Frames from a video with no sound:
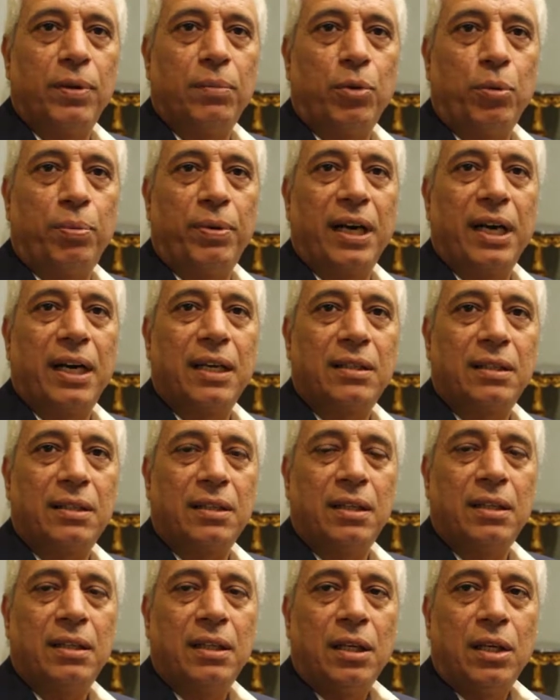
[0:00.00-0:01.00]

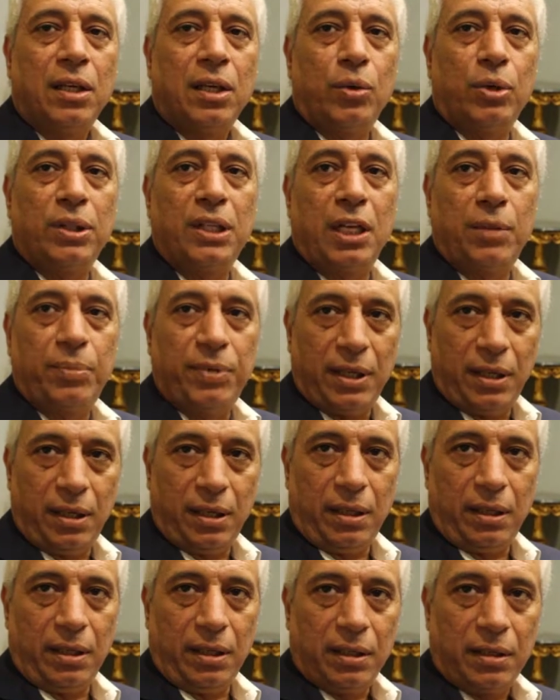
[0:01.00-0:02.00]
مباغته هو ده اللي
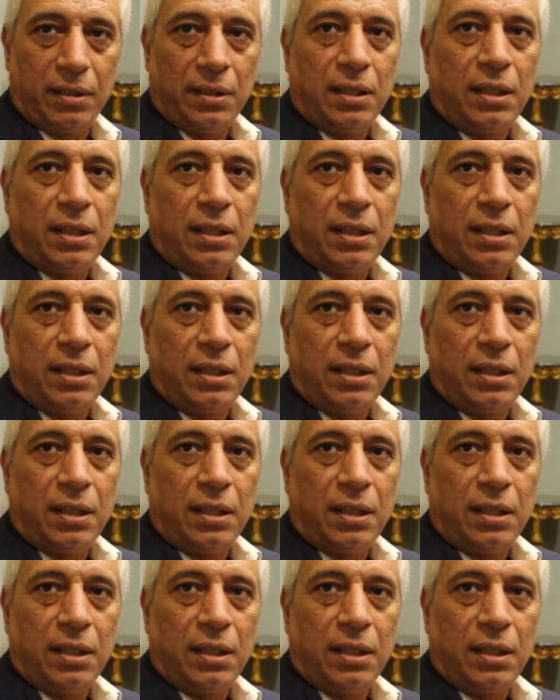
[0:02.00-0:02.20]
بيقلقنا